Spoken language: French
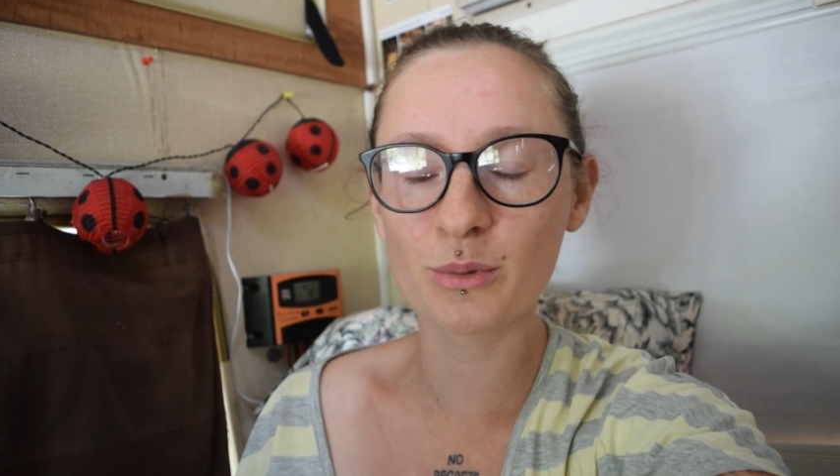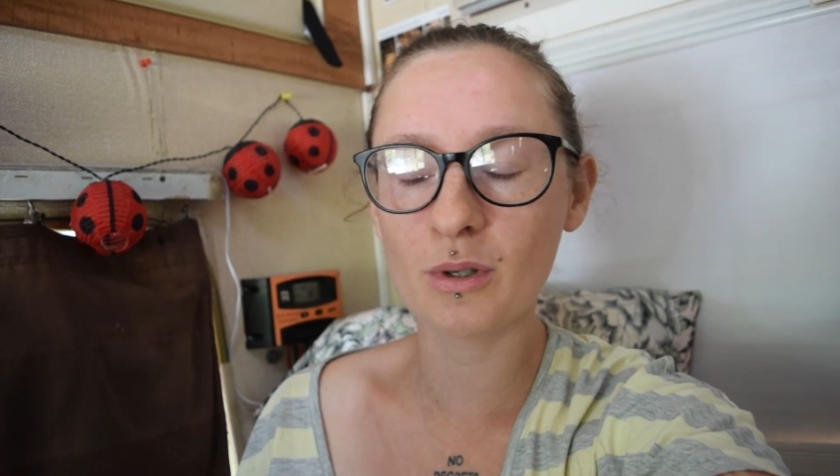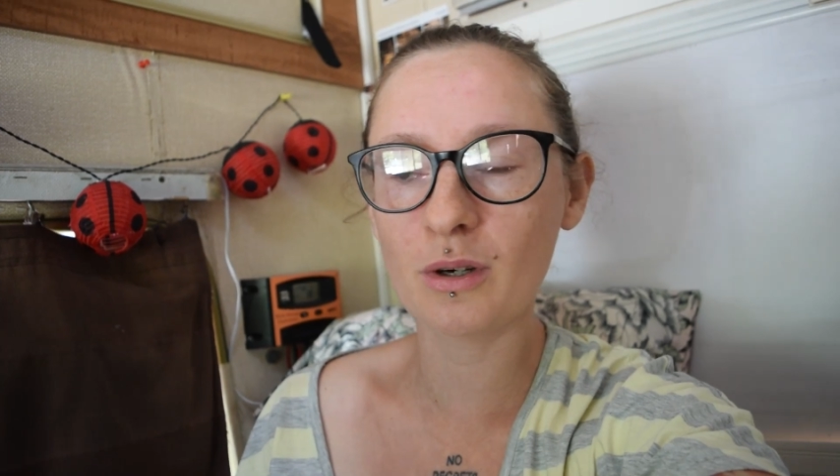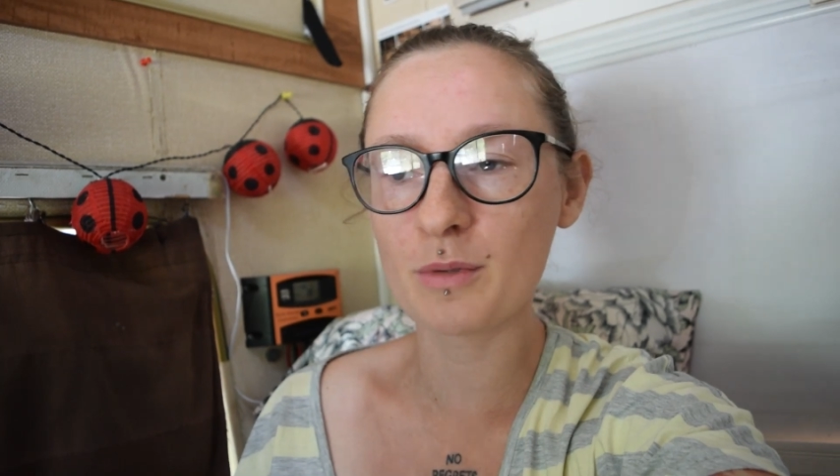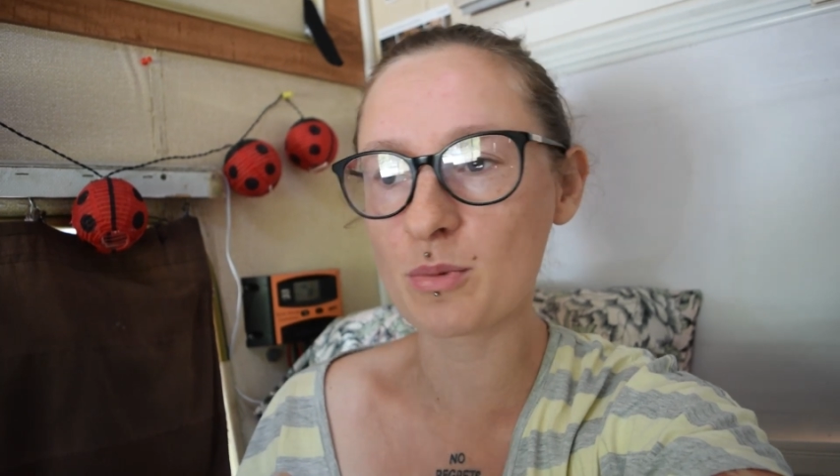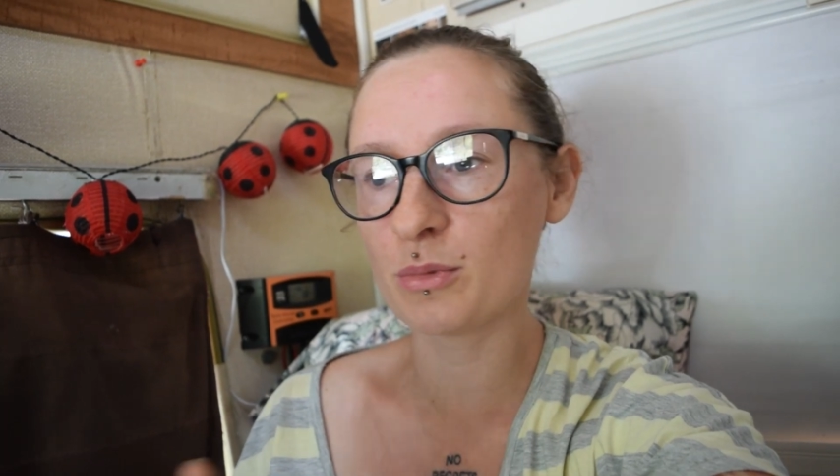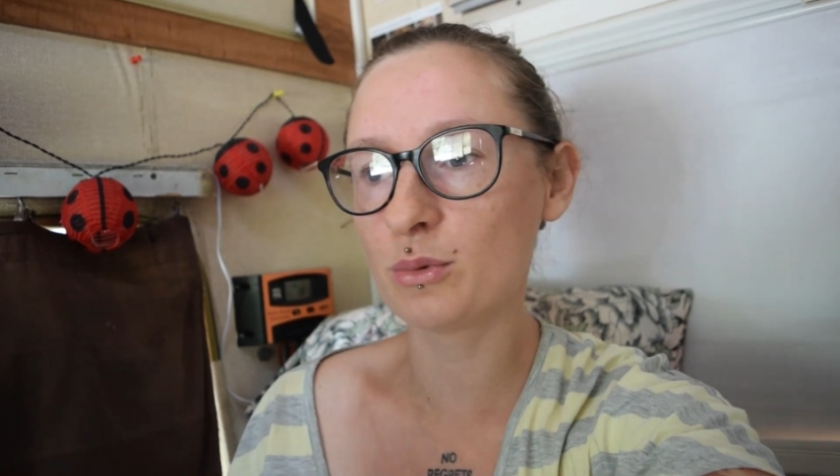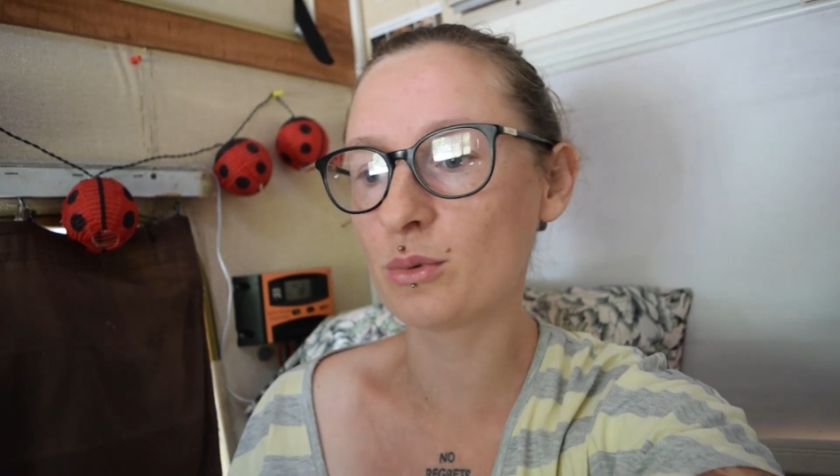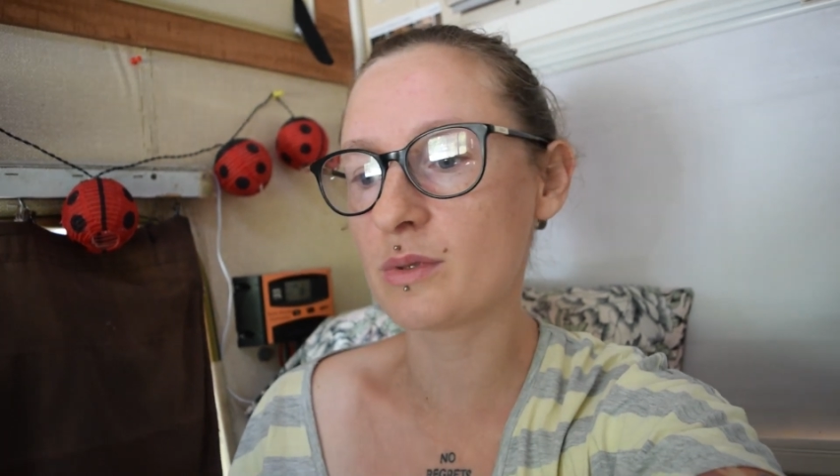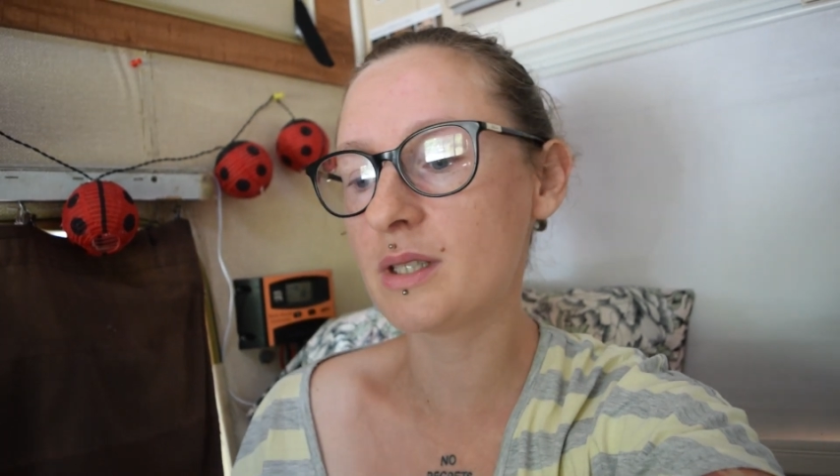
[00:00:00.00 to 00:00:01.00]
dehors mais je me
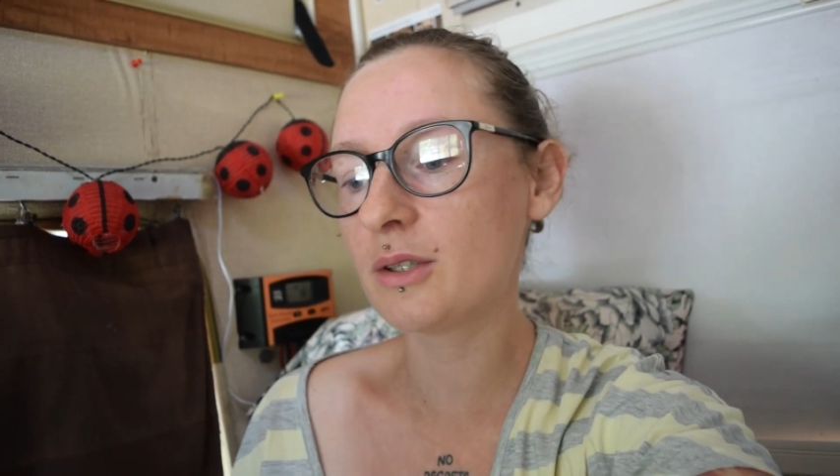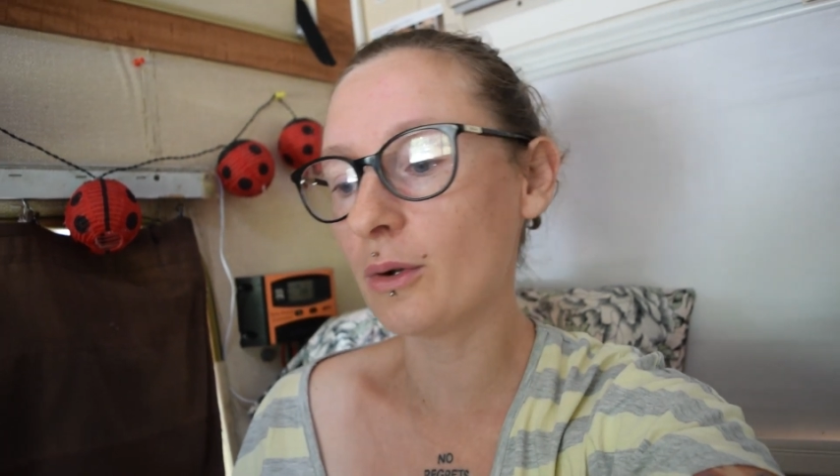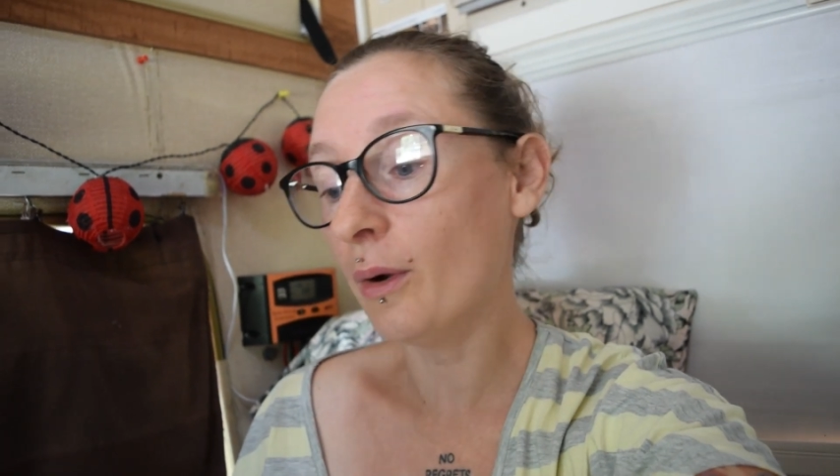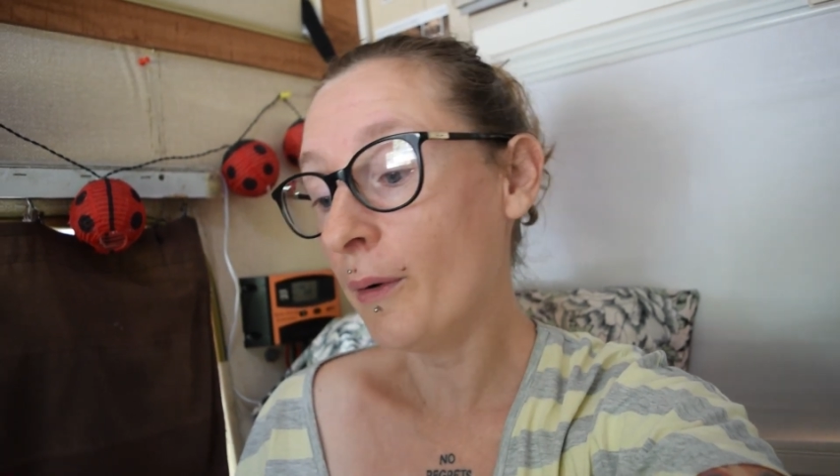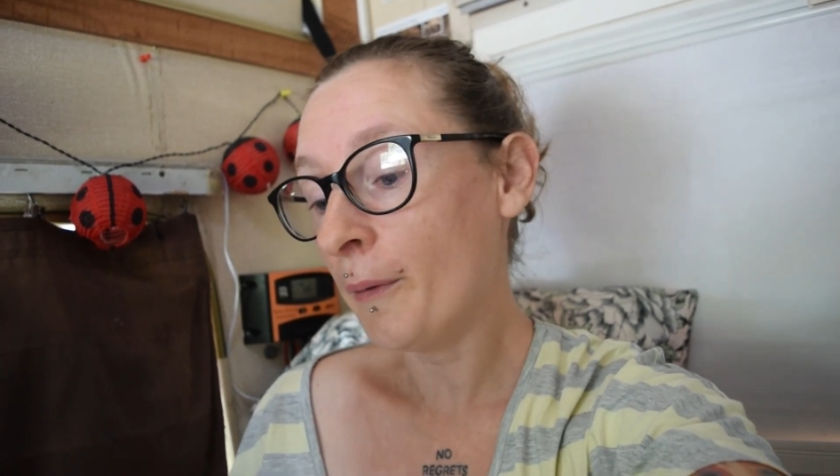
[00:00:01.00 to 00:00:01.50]
doute aussi que, et